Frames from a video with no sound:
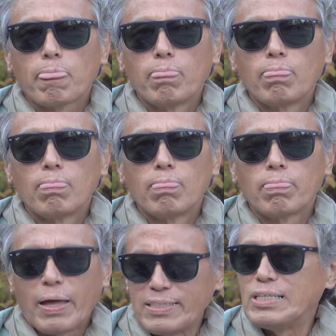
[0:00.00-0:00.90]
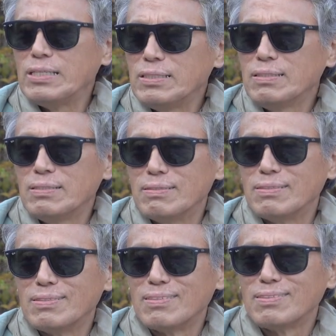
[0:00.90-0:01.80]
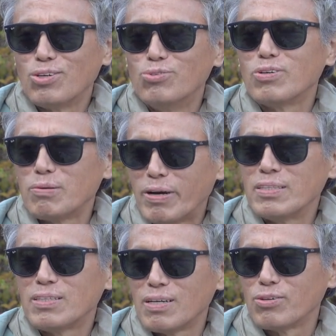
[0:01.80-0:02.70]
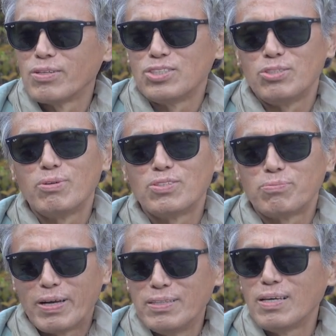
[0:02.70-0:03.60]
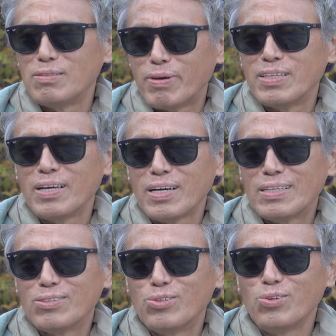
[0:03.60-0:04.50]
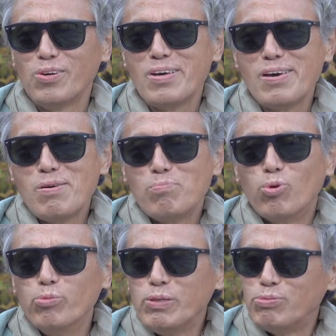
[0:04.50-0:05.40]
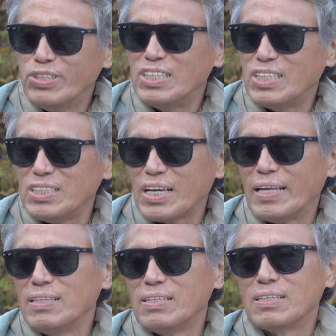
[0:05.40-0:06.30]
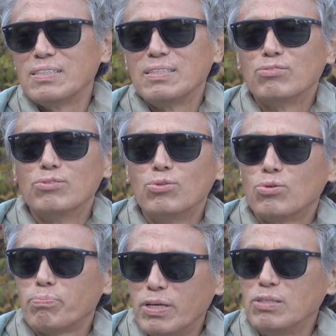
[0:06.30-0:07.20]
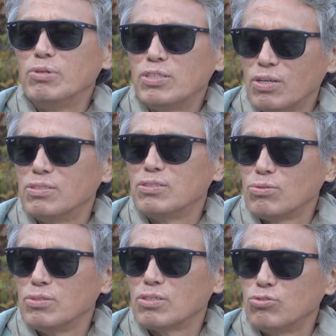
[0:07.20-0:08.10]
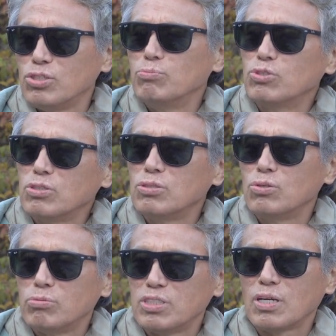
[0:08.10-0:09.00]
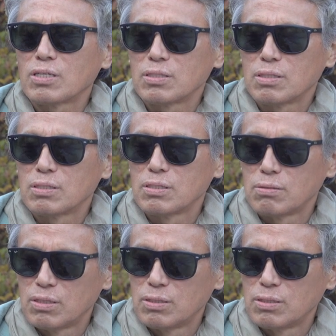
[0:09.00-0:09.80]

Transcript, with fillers: 음, 다치는 경우가 많더라고요. 그래서 집에서 반대를 많이 해가지고 몸이 부딪히지 않는 그런 운동, 배드민턴을 또 이제 구십육 년도 시작, 네.